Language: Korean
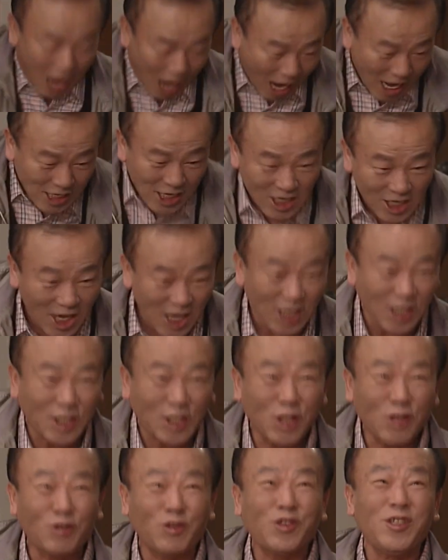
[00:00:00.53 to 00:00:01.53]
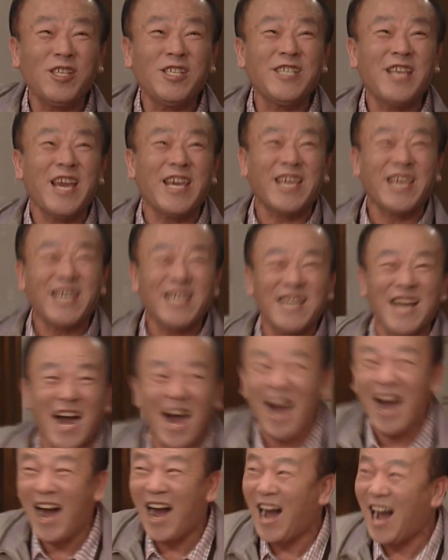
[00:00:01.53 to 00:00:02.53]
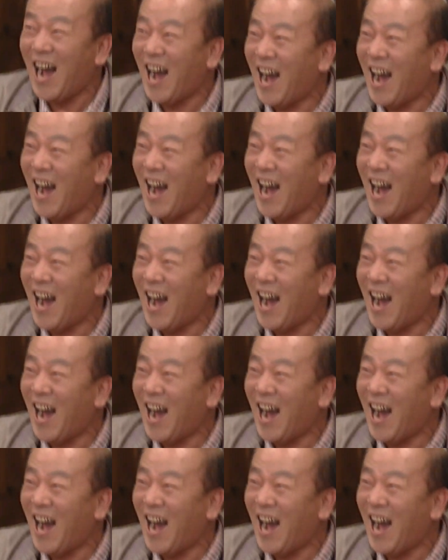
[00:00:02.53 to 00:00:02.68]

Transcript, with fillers: 아니 이게 있을 수 있는 얘기인가?